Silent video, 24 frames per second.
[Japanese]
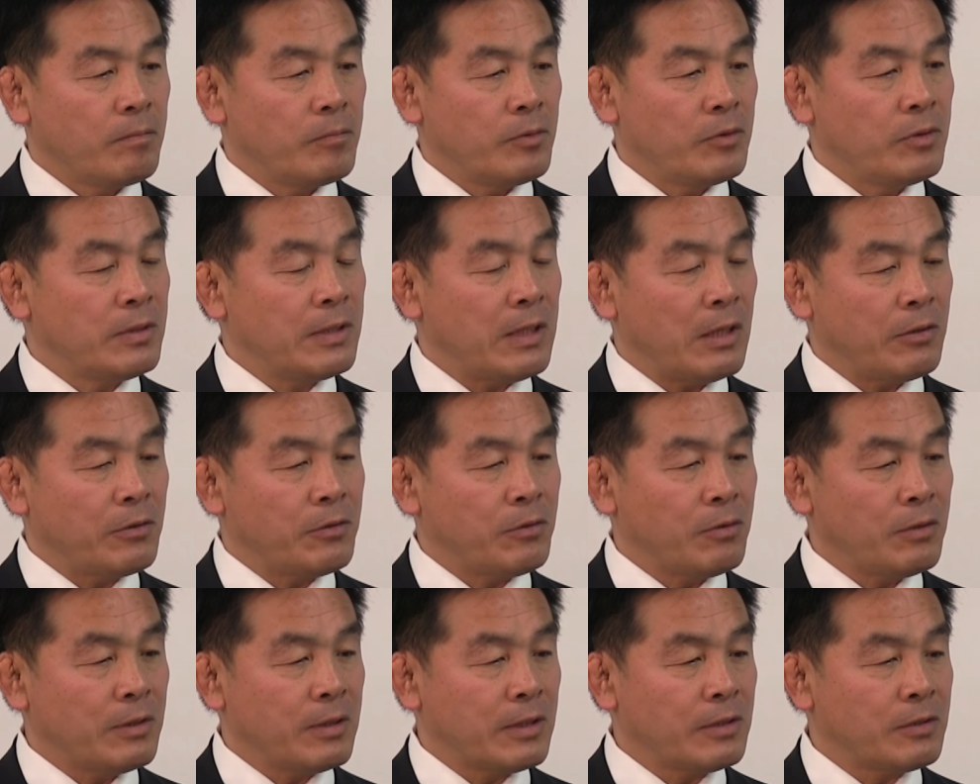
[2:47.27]
文化を
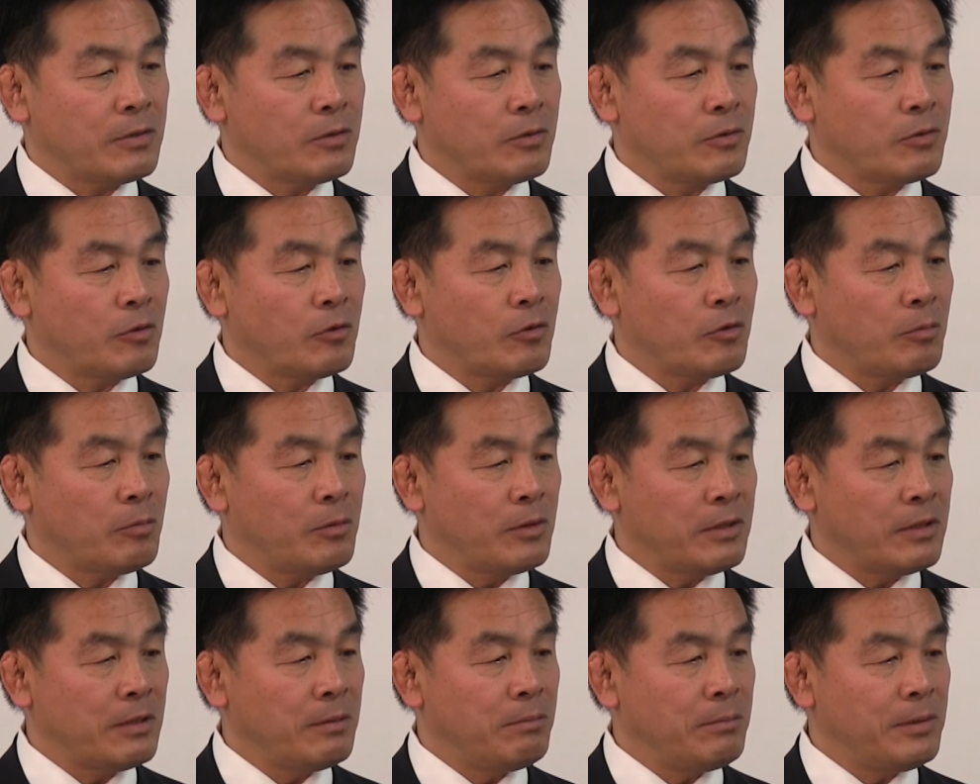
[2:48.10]
評価するとと
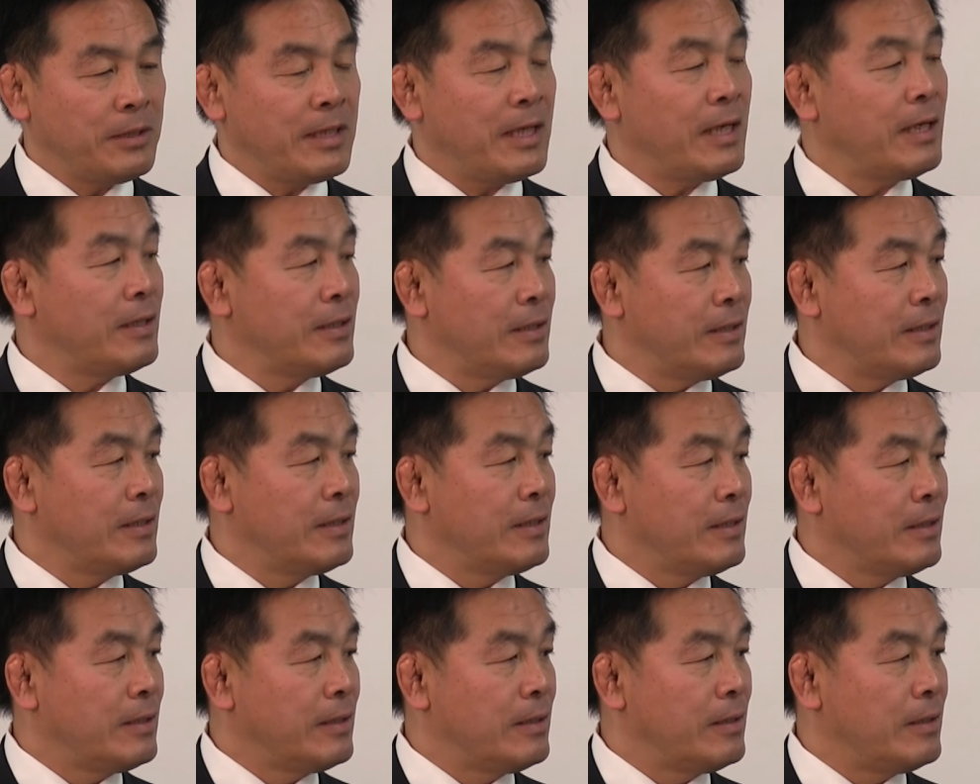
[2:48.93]
もに未来に、
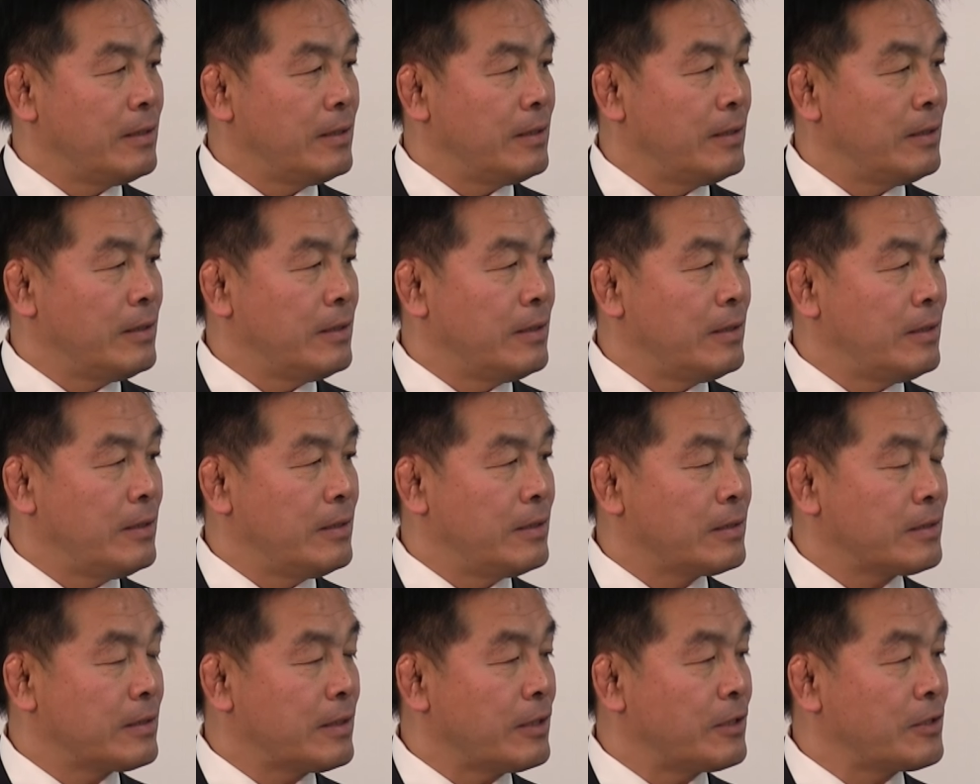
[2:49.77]

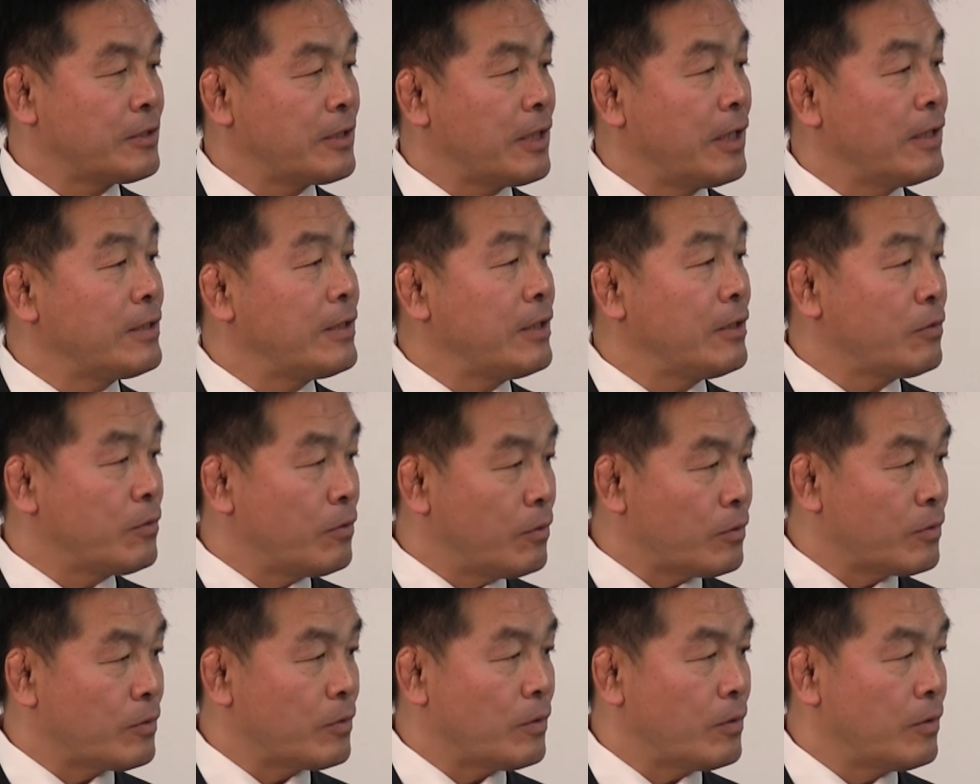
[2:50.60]
しっかり伝えてい
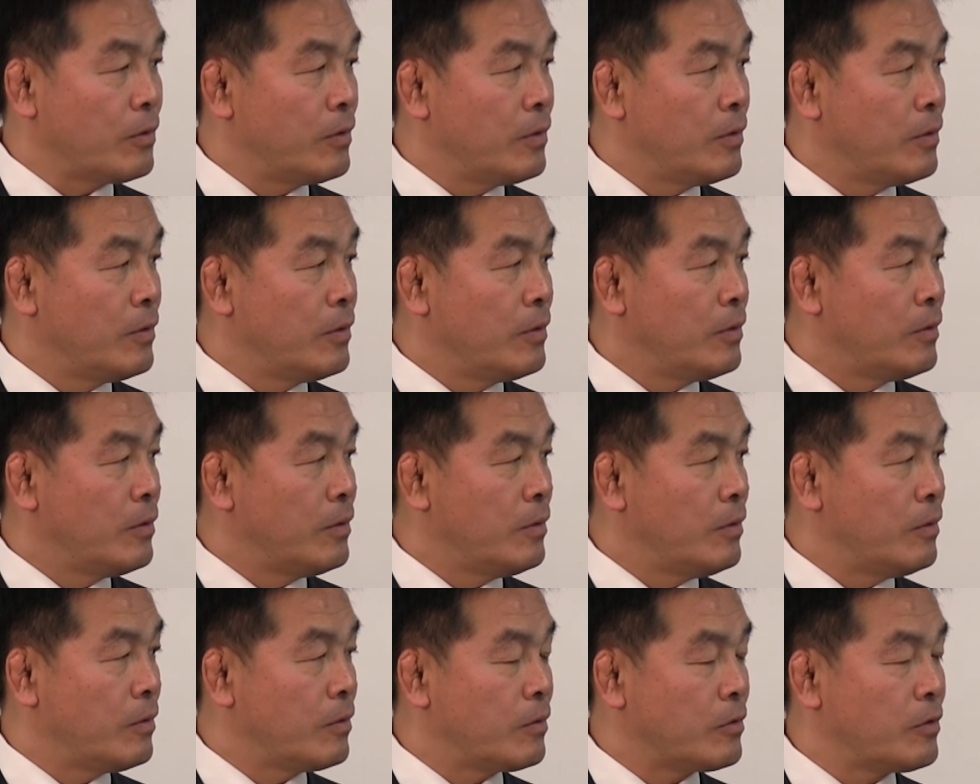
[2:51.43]
こうと、
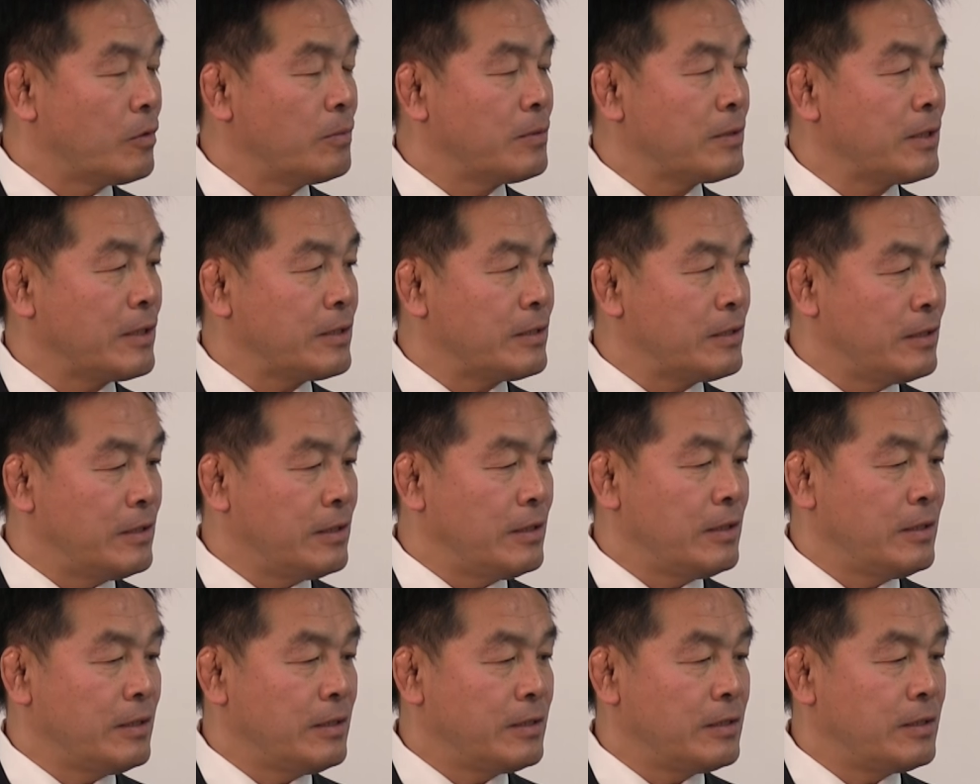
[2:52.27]
子どもたち
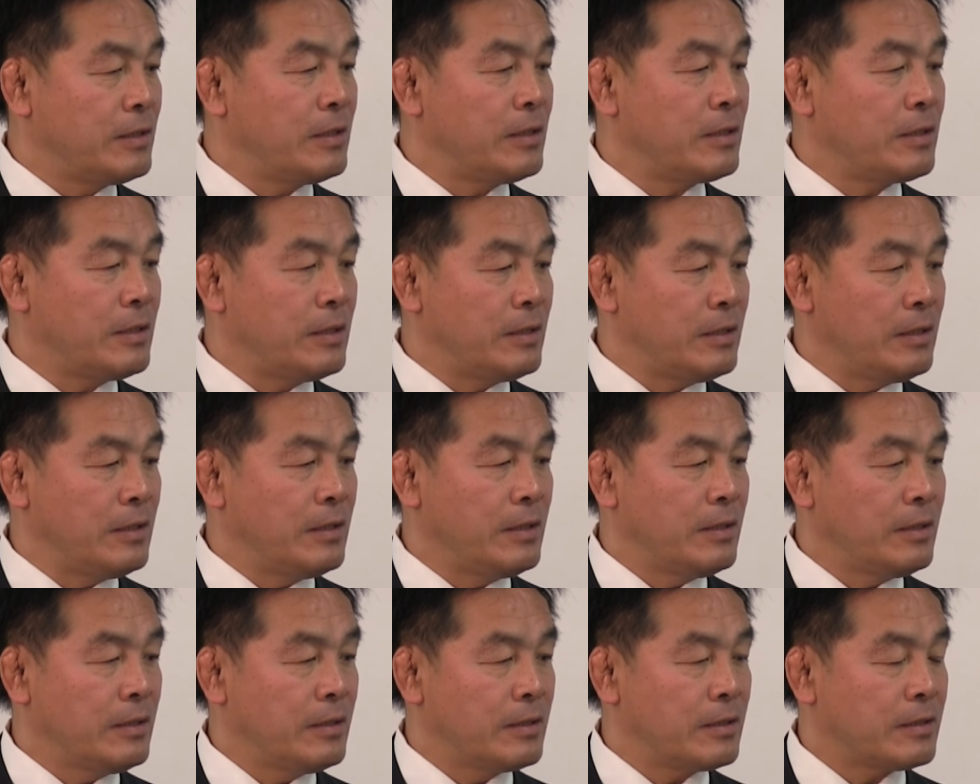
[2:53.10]
に地域
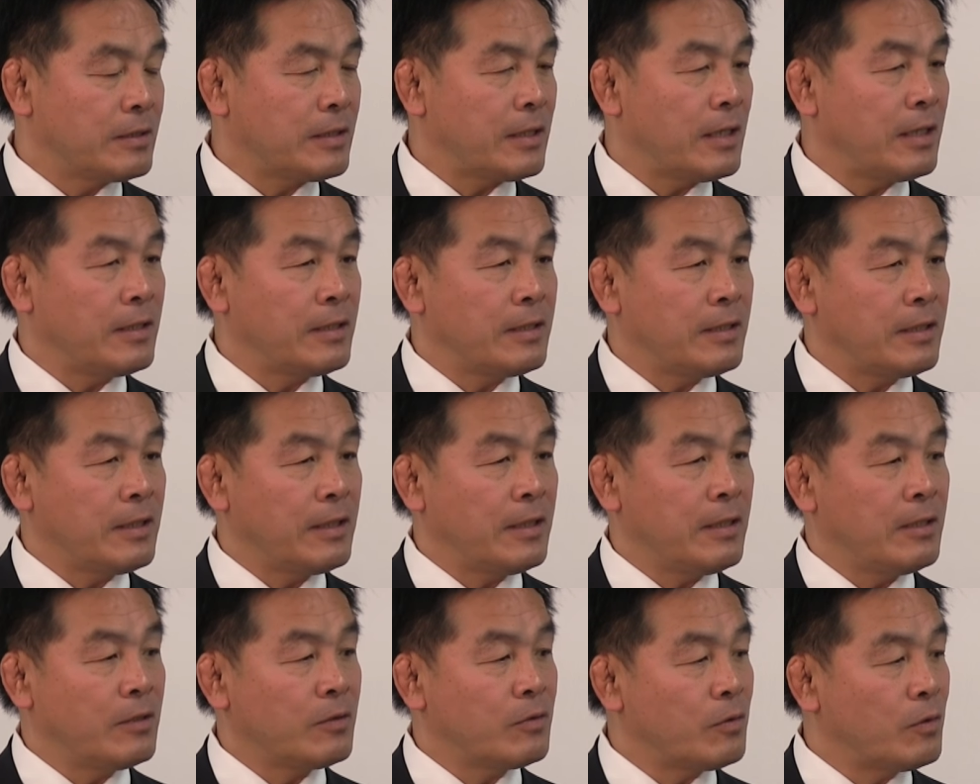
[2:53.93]
に伝え
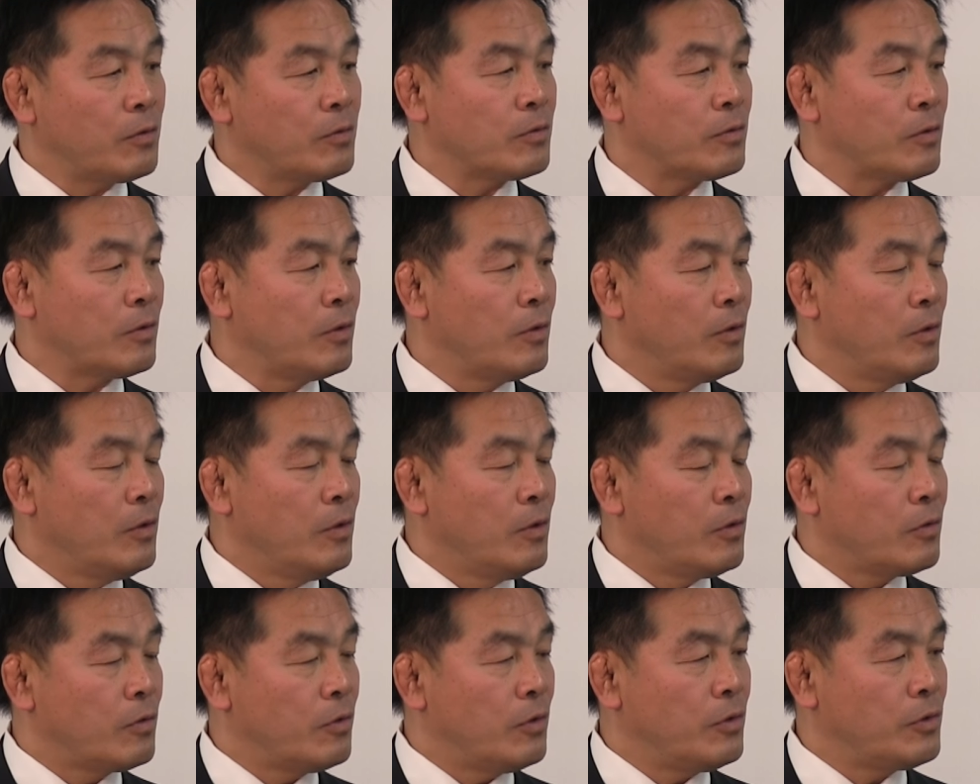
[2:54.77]
ていこうと、
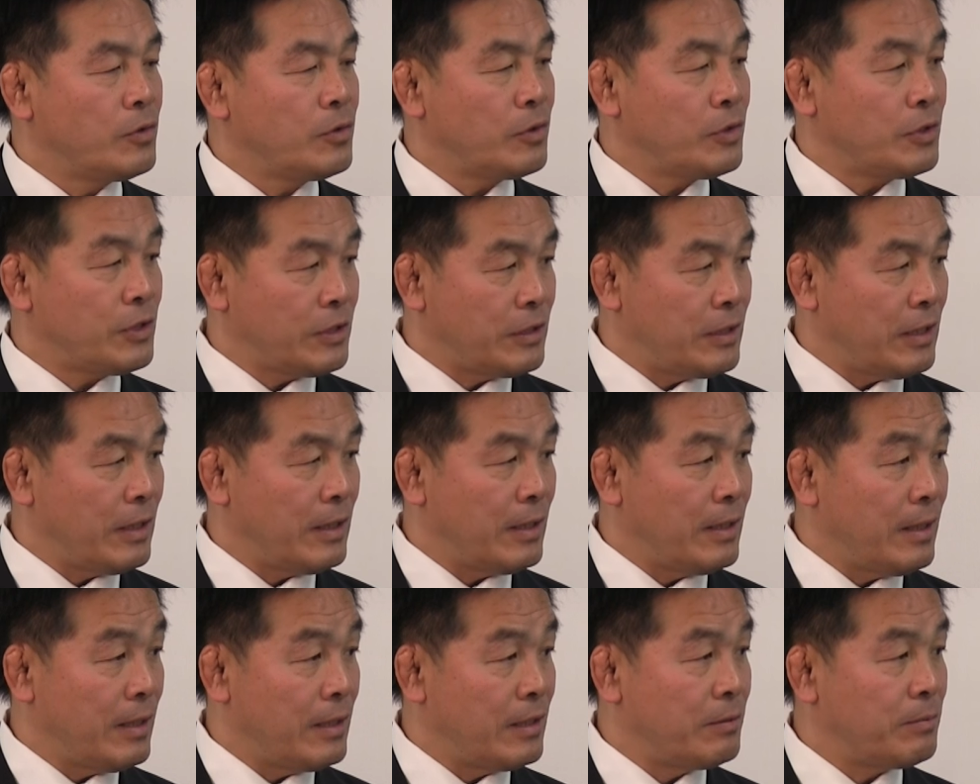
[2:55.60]
こういう趣旨
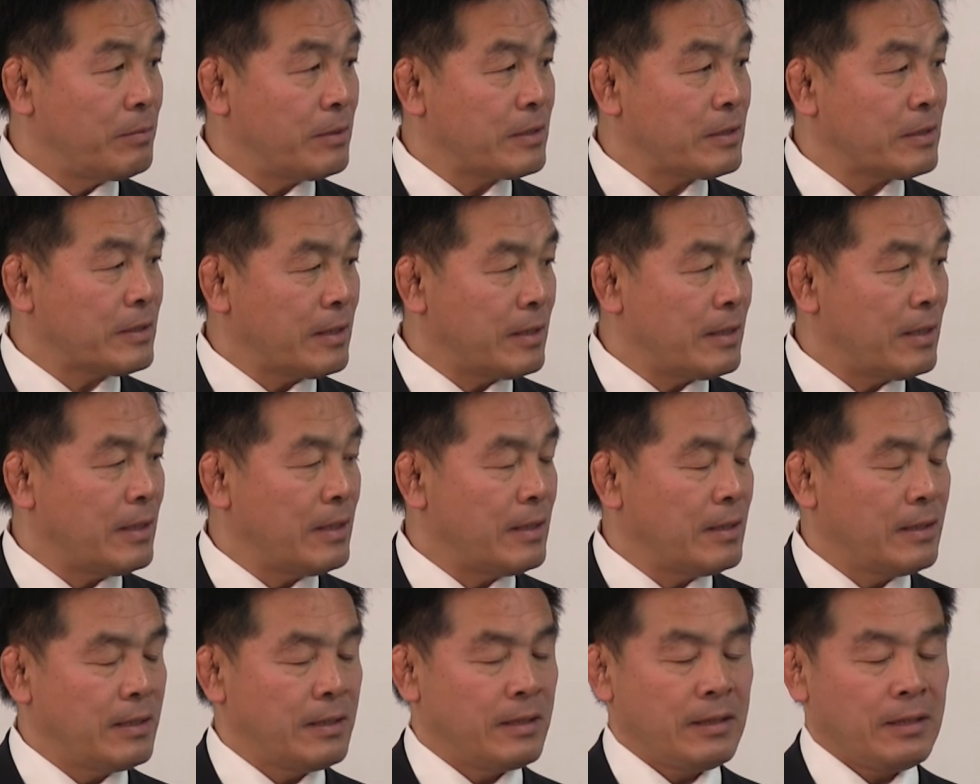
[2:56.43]
でありますから、